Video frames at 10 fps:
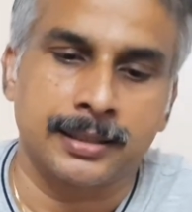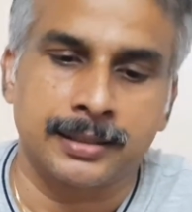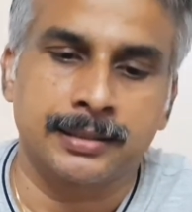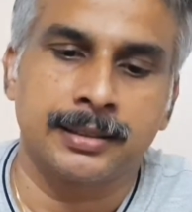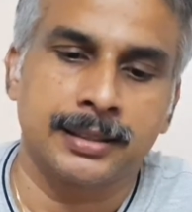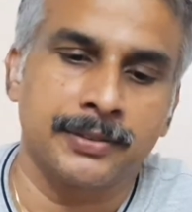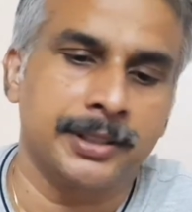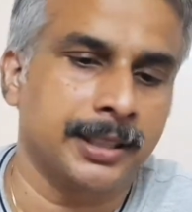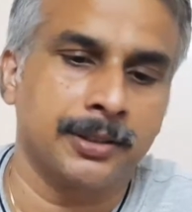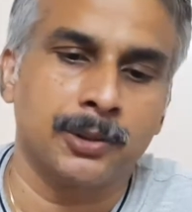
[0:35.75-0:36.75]
சிக்ஸ்டி
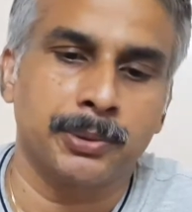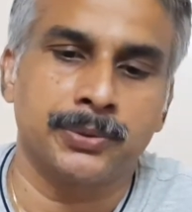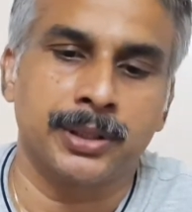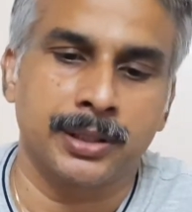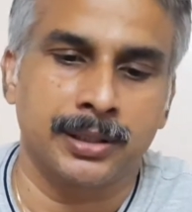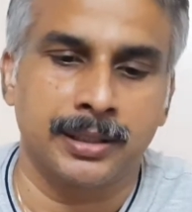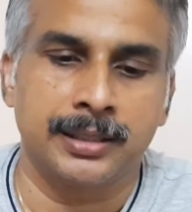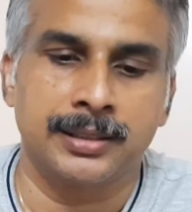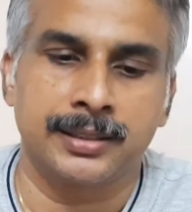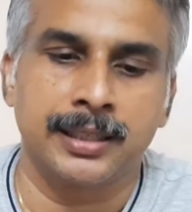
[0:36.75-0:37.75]
செவன்ட்டி ஹண்ட்ரட் ருபீஸ் வரைக்கும் அந்த
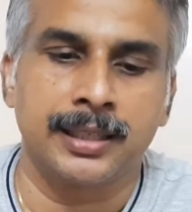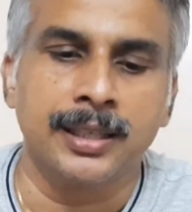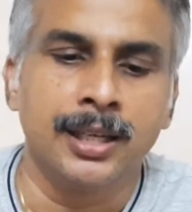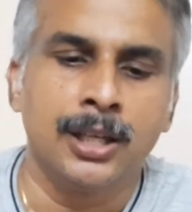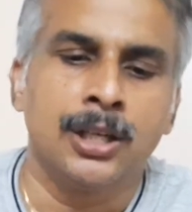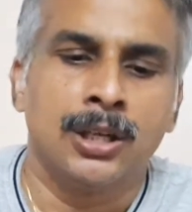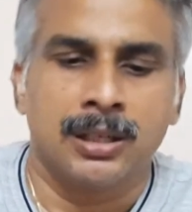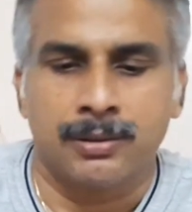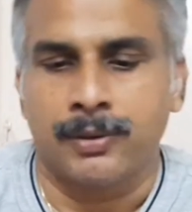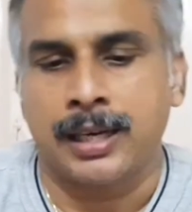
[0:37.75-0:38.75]
ரேஞ்சஸ் இருக்குது